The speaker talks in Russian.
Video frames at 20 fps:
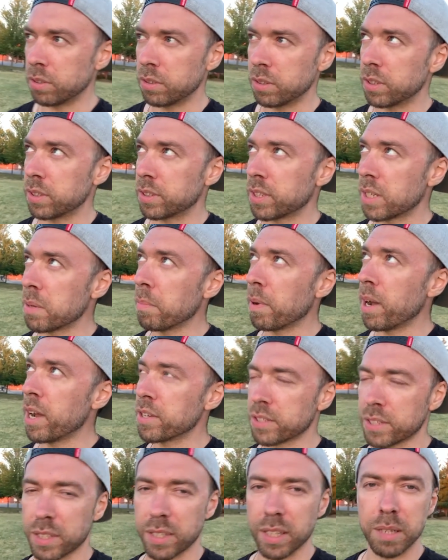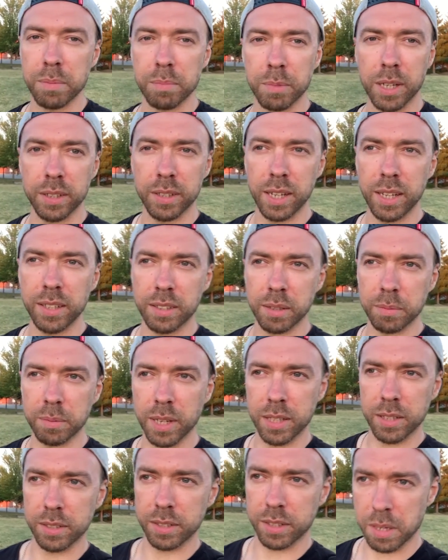э, занимаются таким контентом,
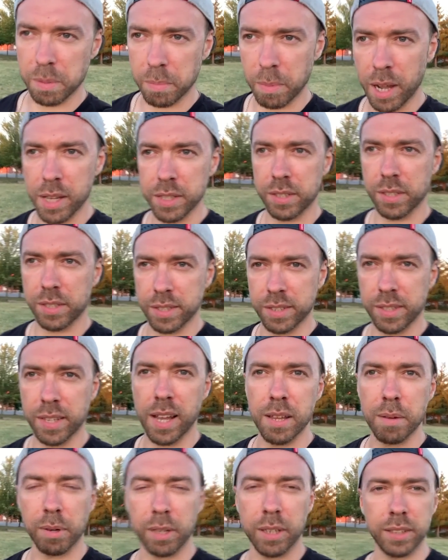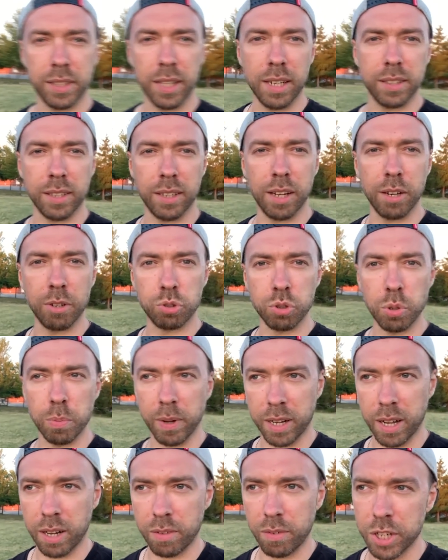да, занимаются созданием контента для
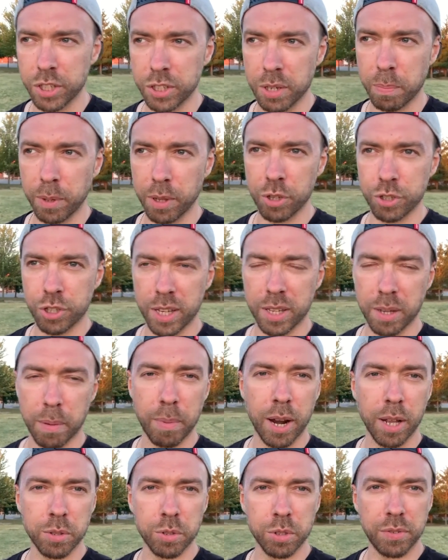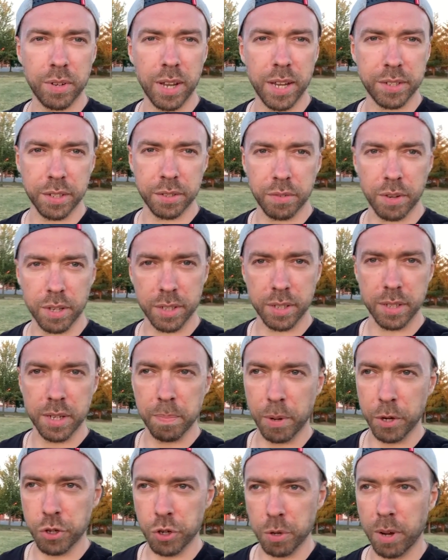YouTube, как важно получать обратную связь от вас,
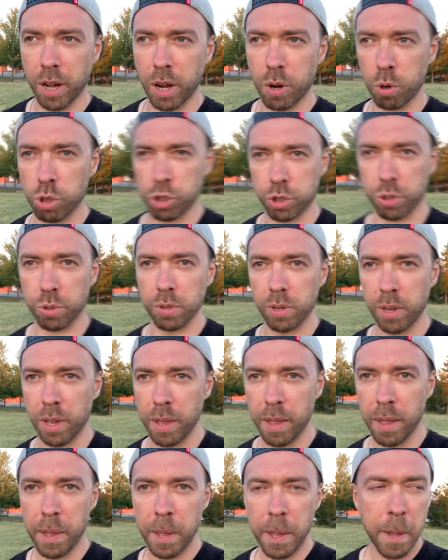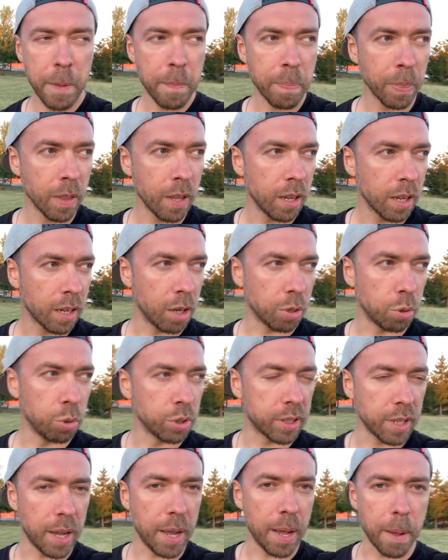причем хорошую,
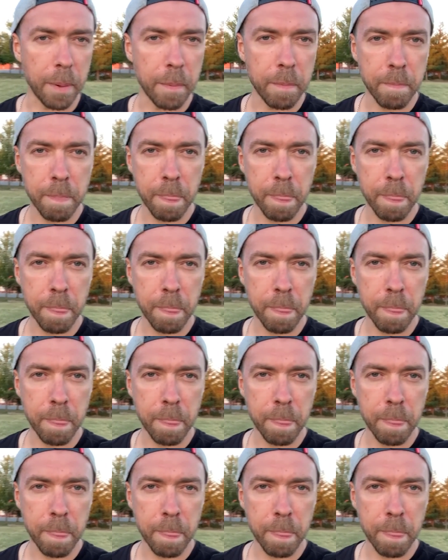какую-то